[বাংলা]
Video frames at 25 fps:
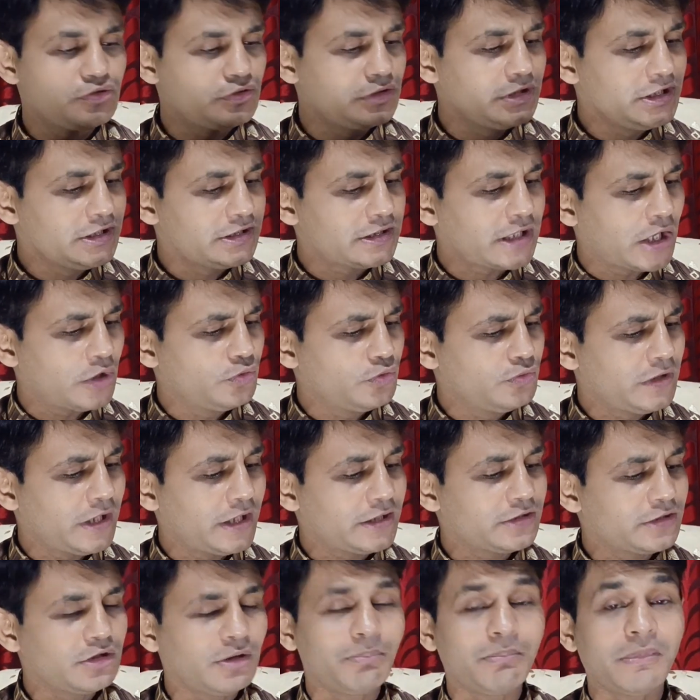যদি তালুর
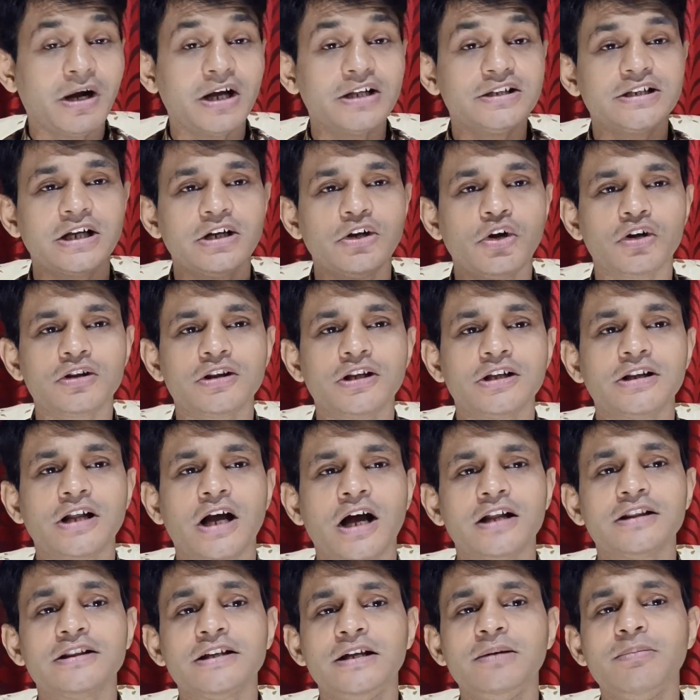একদম মাঝখানে অর্থাৎ
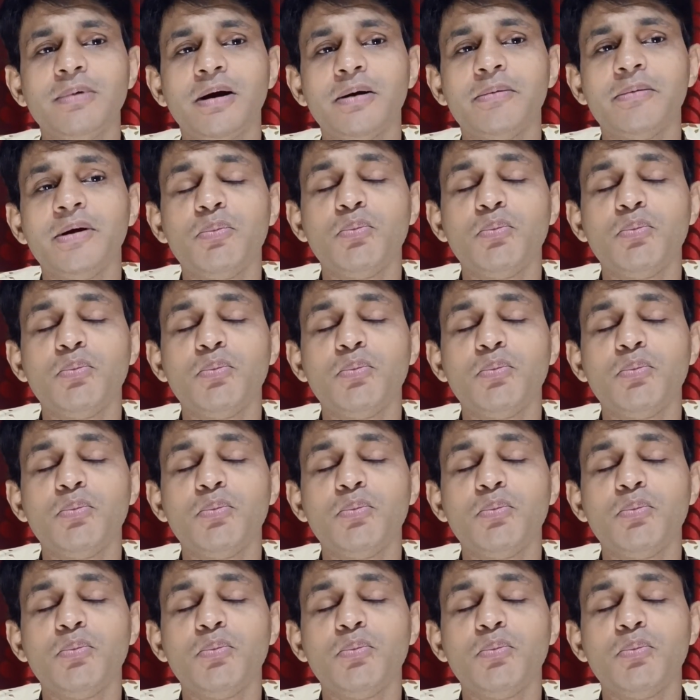হাত এইভাবে